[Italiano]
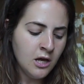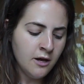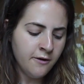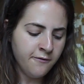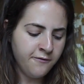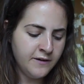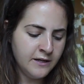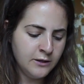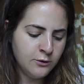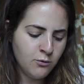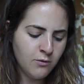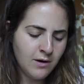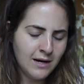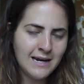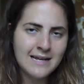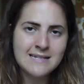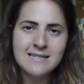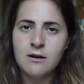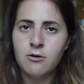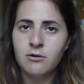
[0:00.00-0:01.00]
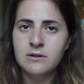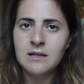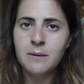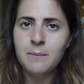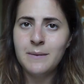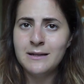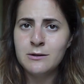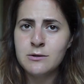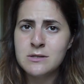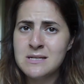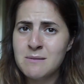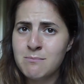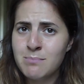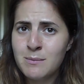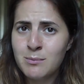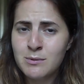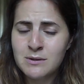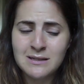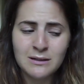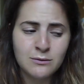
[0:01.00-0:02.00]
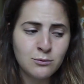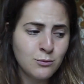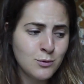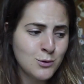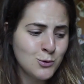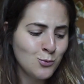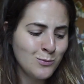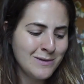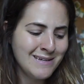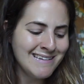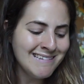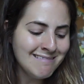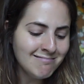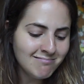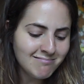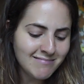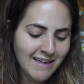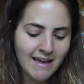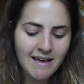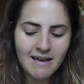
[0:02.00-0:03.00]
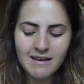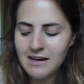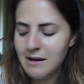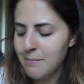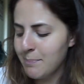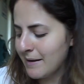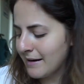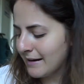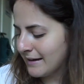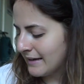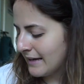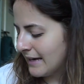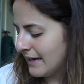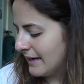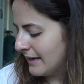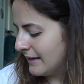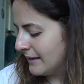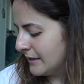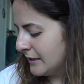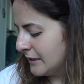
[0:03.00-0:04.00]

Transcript: fino alla seconda media ho sempre portato costumi interi perché...